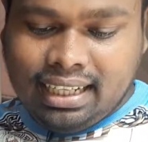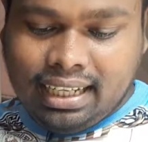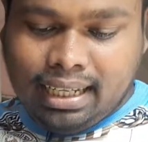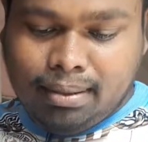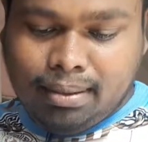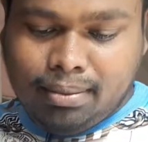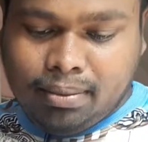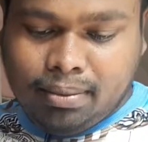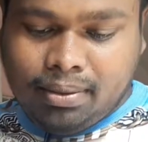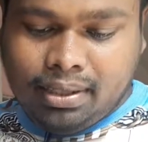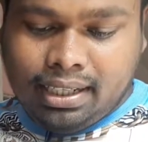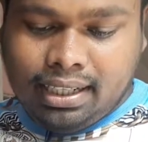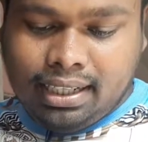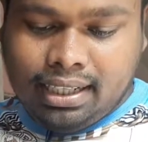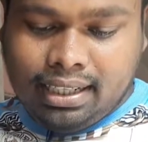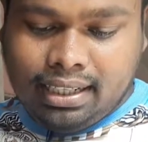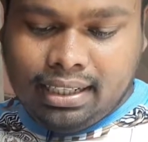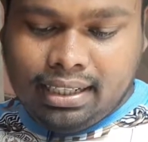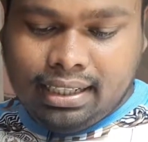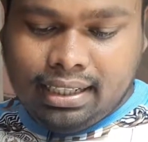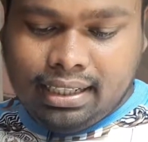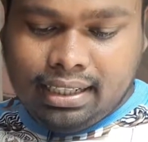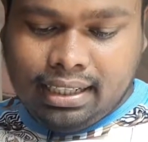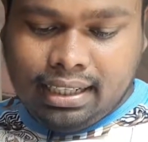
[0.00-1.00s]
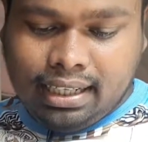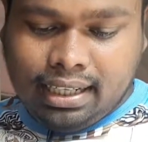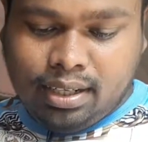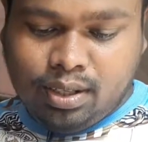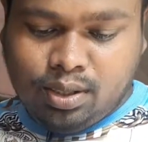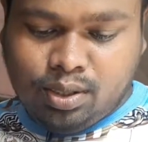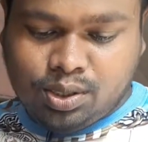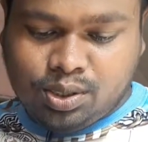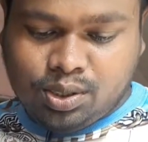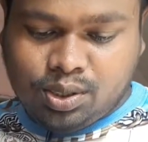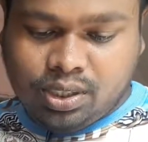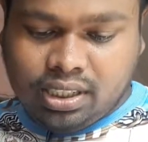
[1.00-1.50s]
এভাবে এই
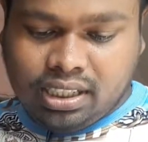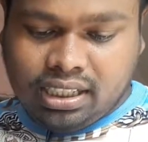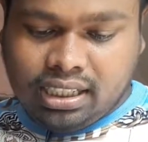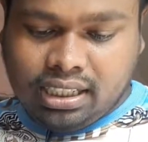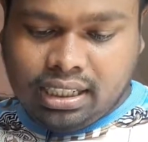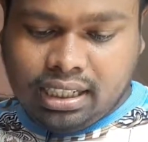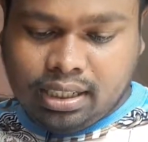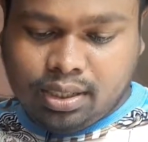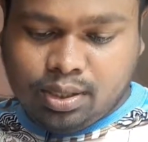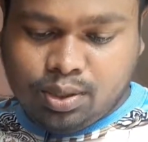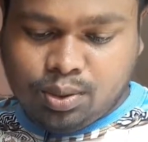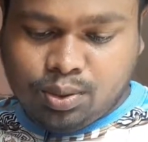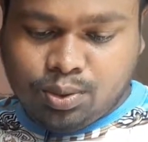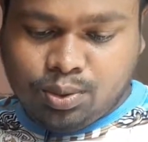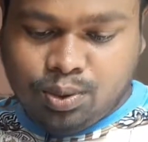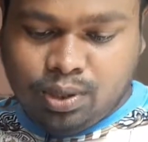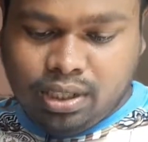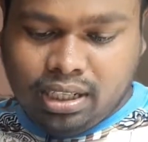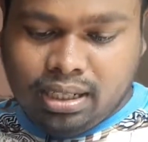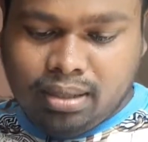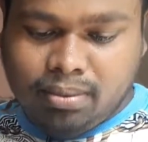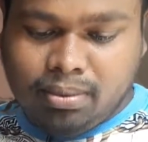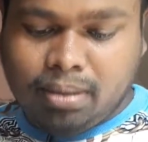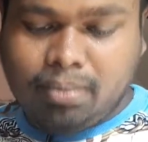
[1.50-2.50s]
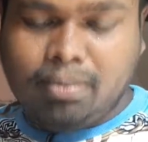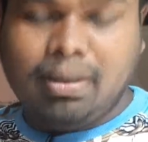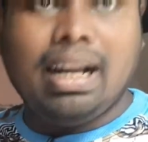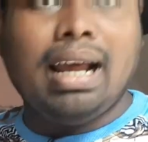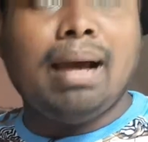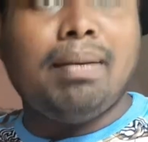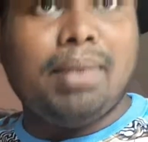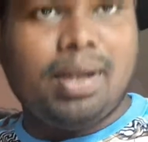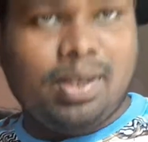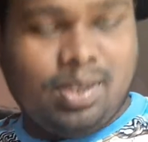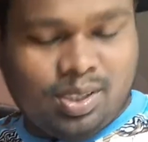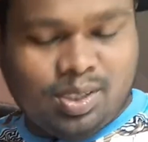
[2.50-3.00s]
অংশটি একটু খুলে নেবেন মানে
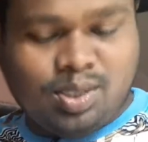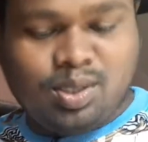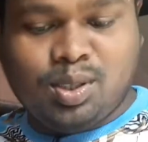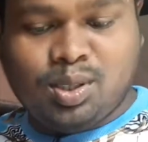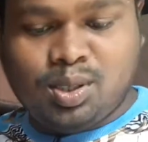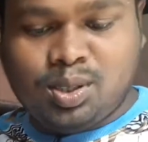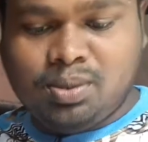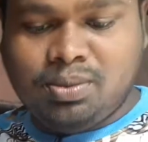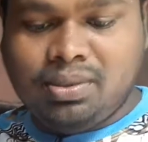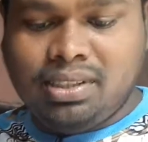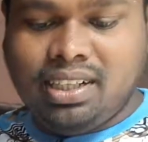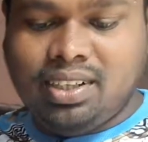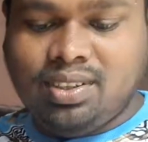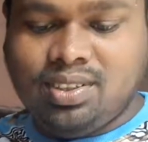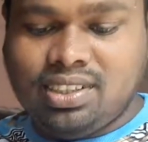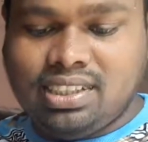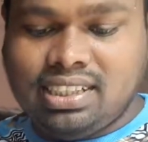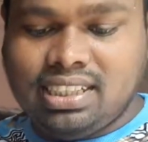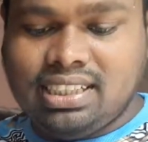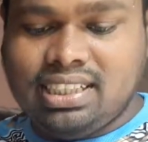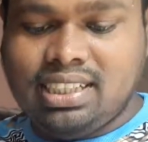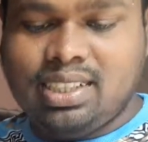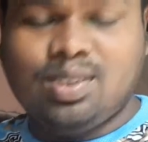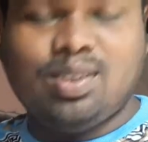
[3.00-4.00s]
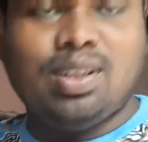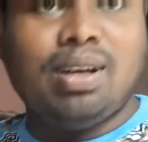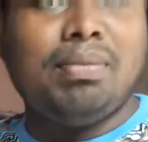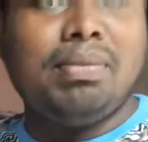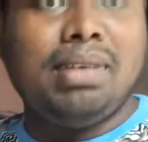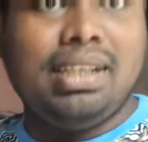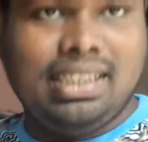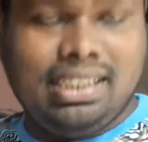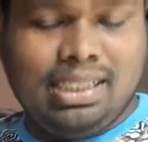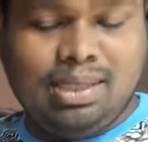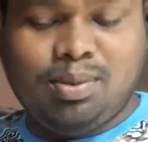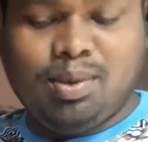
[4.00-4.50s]
আমারও একটু অসুবিধা হচ্ছে যেহেতু
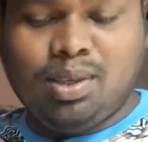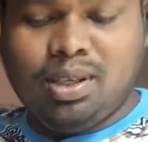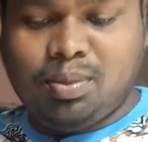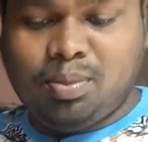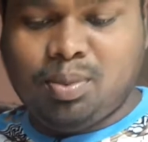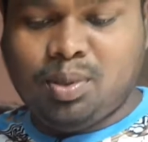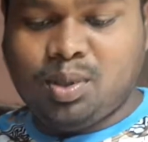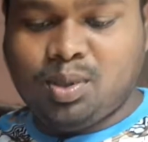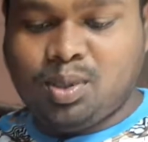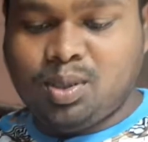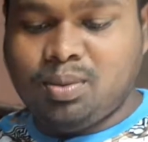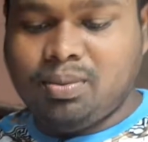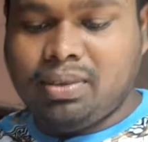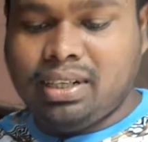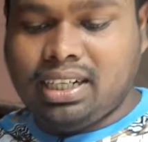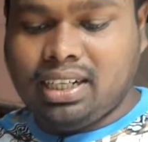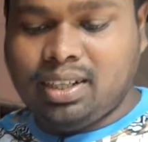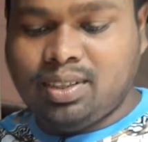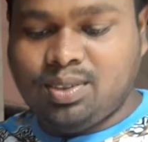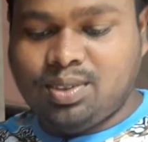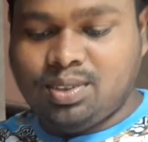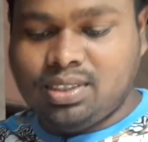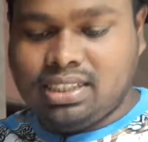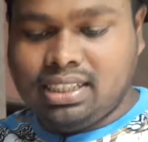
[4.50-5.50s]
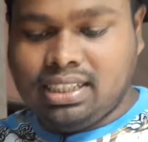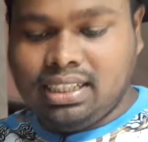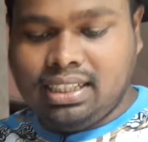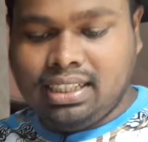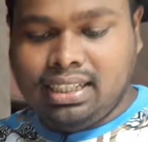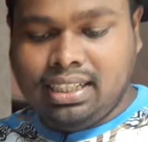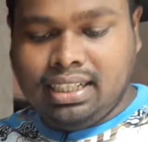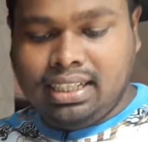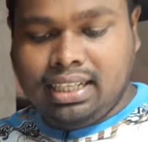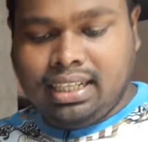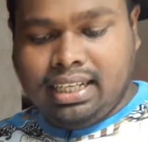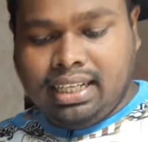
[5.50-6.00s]
আমি জীবনে প্রথম এটা করছি
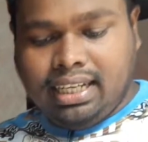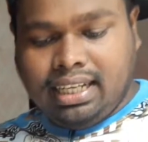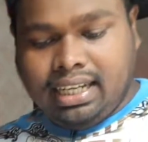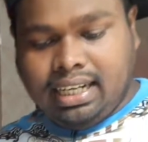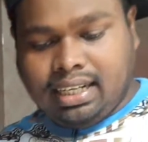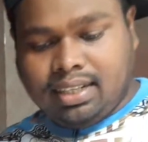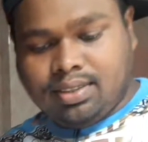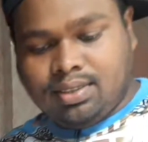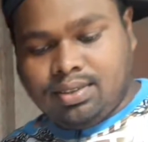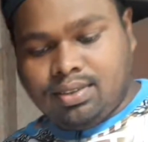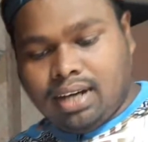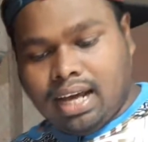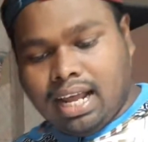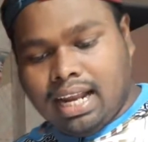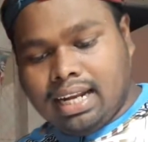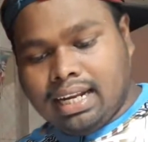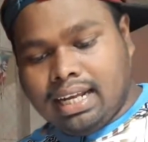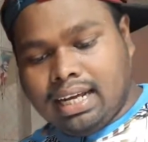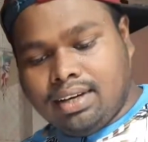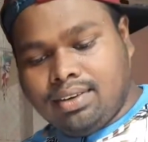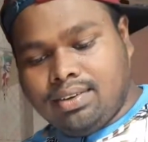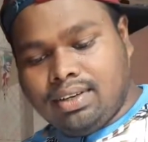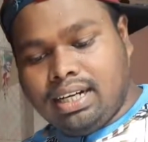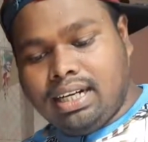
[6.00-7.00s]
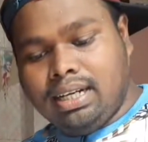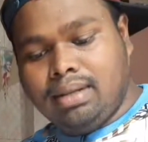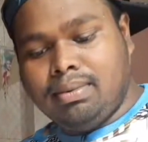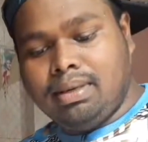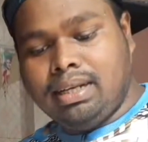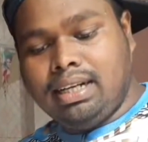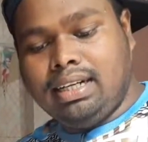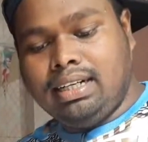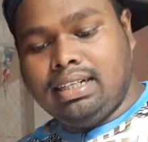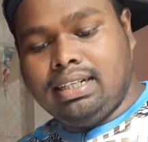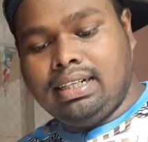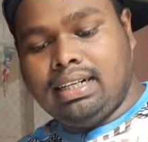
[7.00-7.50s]
একটু আলগা করে
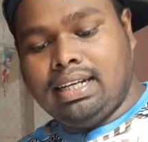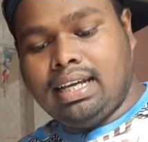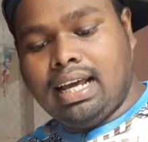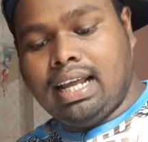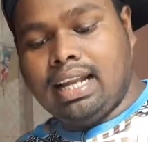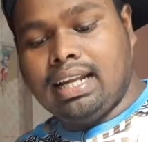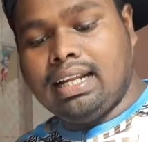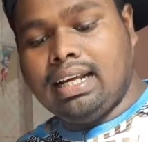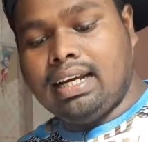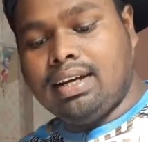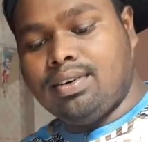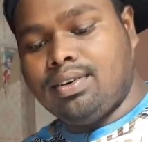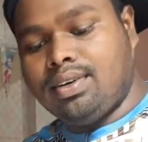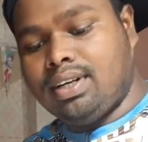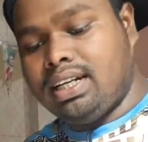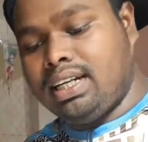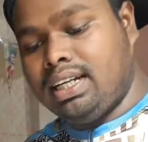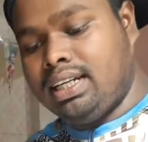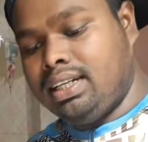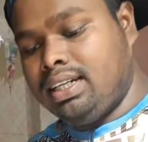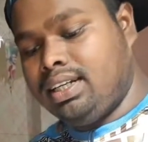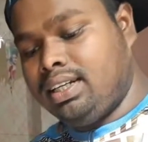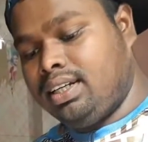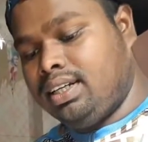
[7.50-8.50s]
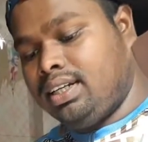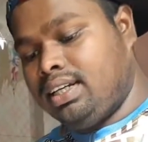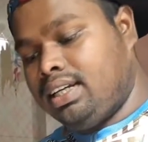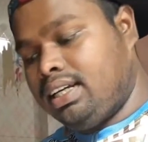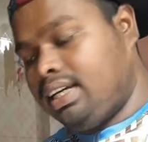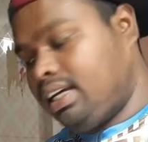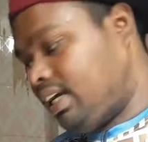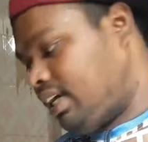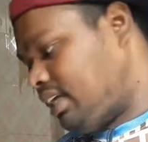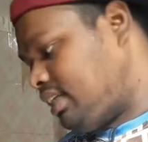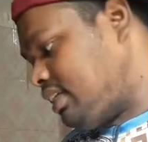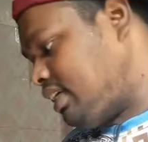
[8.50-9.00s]
নেবেন আলগা করে
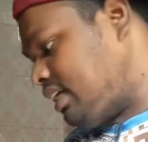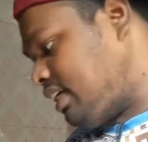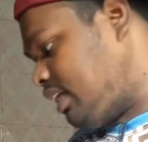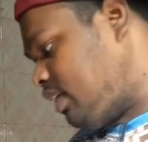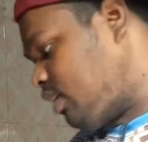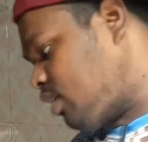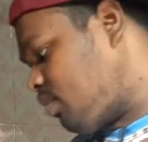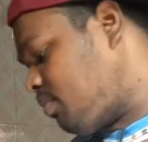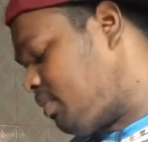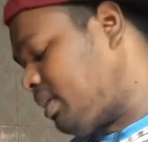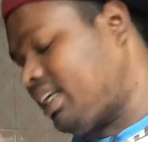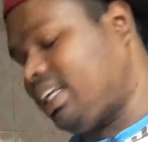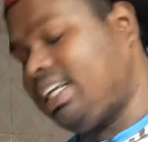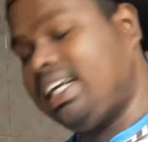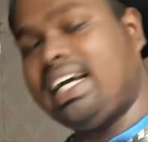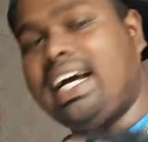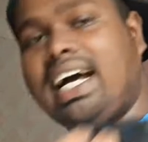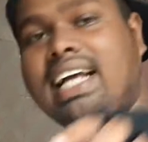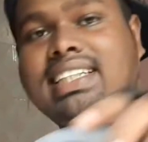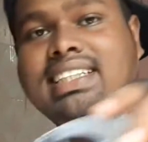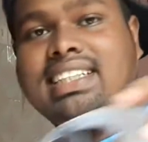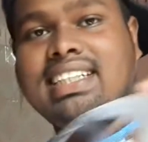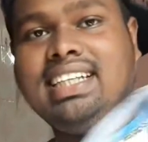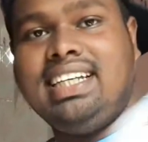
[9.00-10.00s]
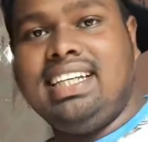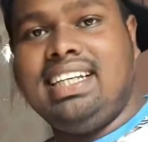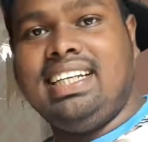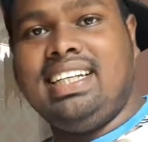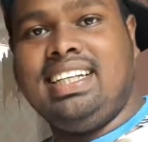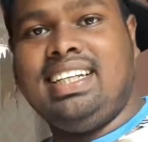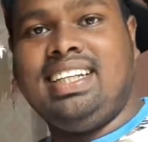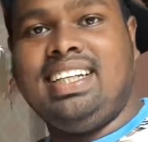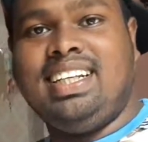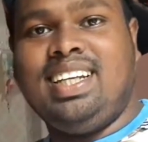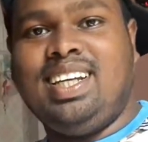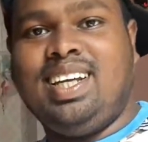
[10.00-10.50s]
এই যে এরকম একটি কাঁচি
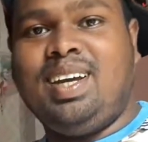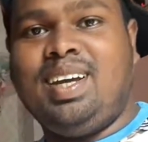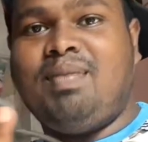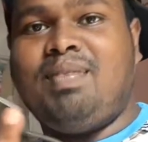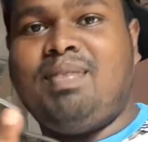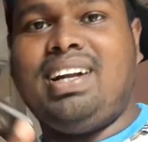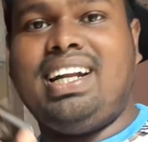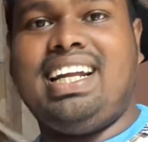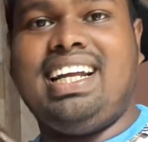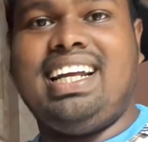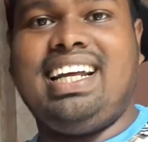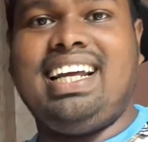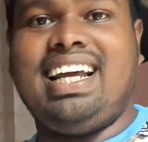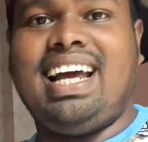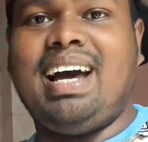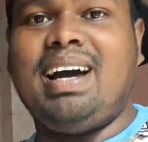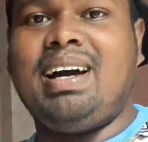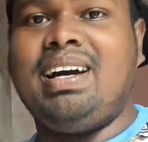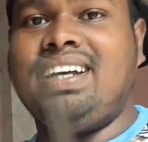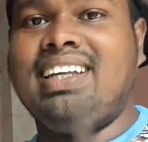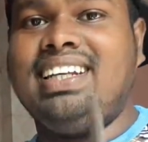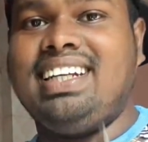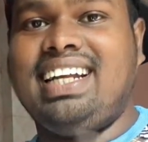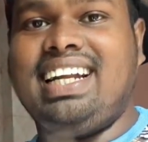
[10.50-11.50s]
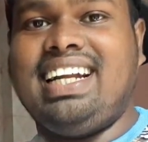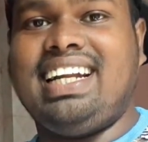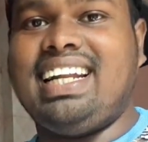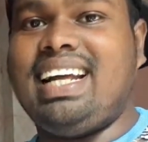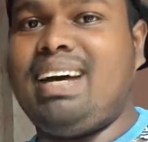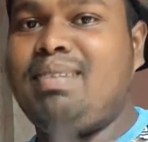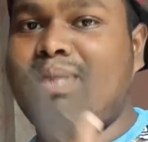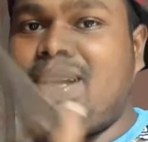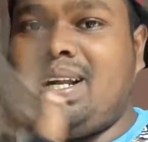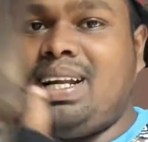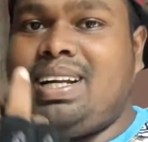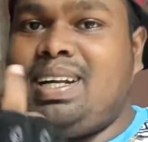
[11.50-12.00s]
মানে এটা
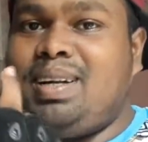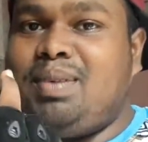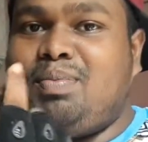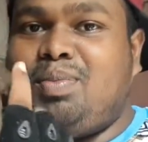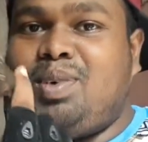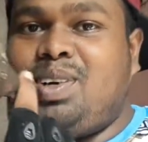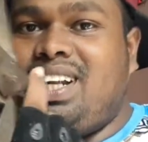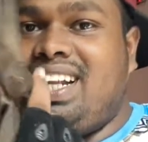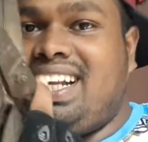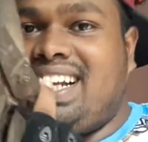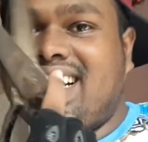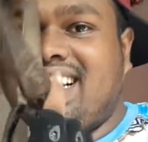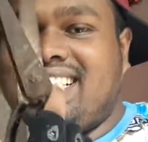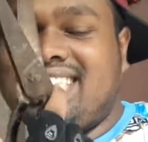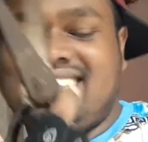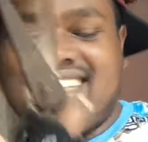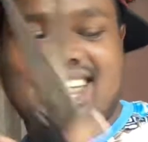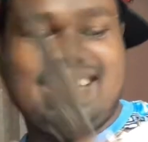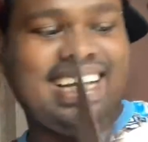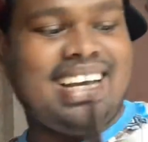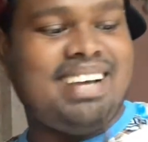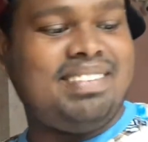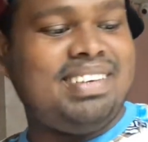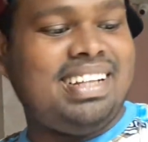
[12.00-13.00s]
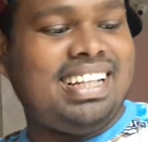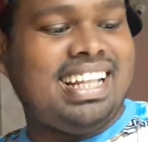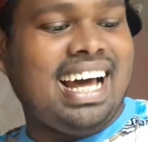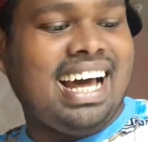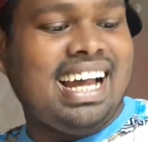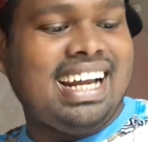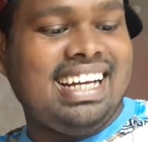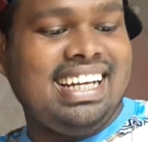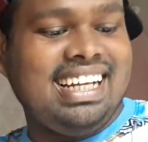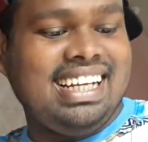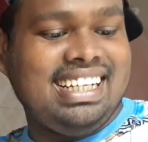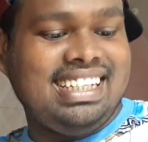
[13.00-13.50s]
আমার বোনের কাছ থেকে আমি
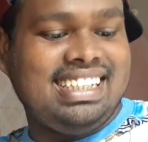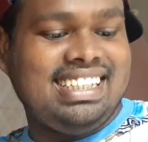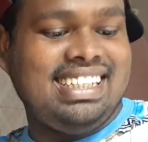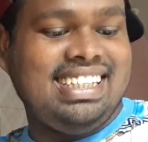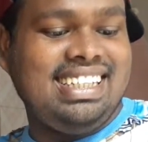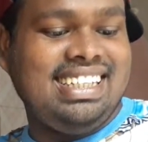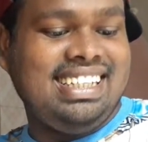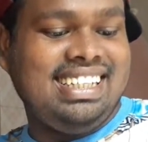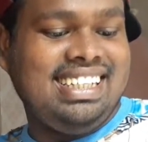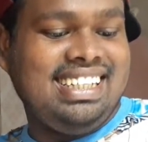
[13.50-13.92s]
ধার নিয়েছি